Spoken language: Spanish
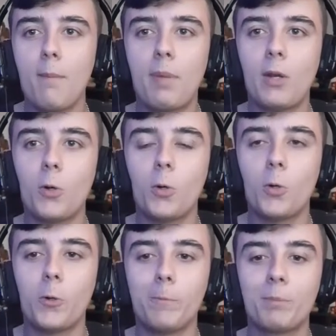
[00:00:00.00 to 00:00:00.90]

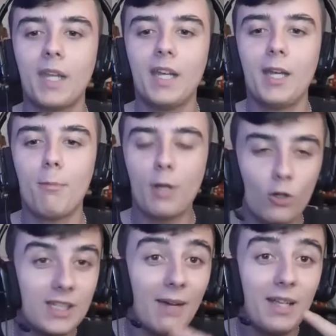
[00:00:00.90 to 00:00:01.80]
pero
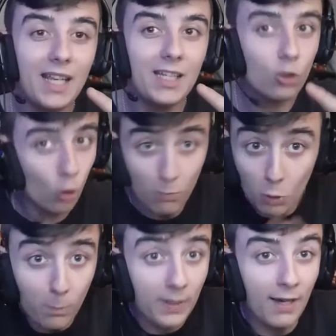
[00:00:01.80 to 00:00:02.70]
pero ya veréis, yo no me
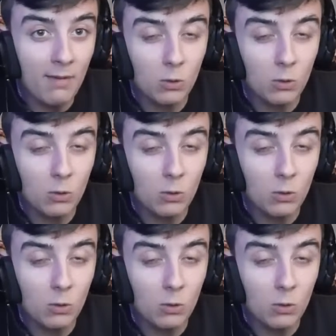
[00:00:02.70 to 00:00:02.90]
lo esperaba,